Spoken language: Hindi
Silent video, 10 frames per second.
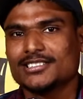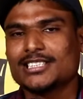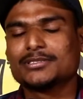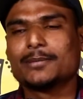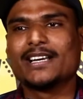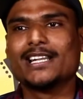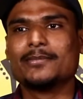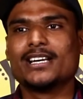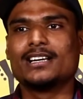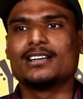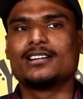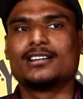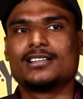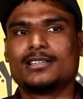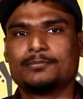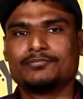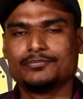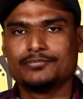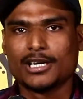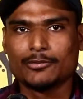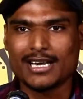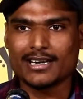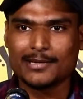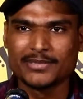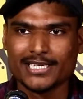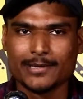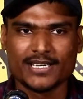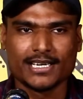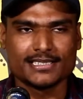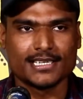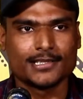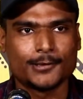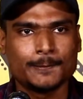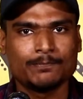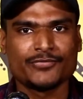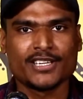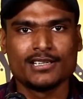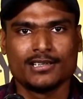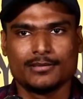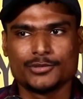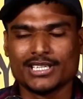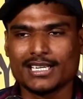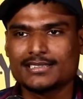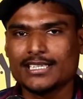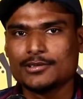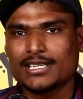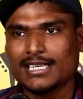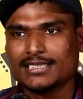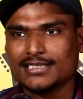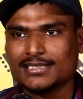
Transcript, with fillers: सबसे पहले मैं भगवान राम के लिए पढ़ना चाहता हूँ मुझे लगता है उनके आदर्श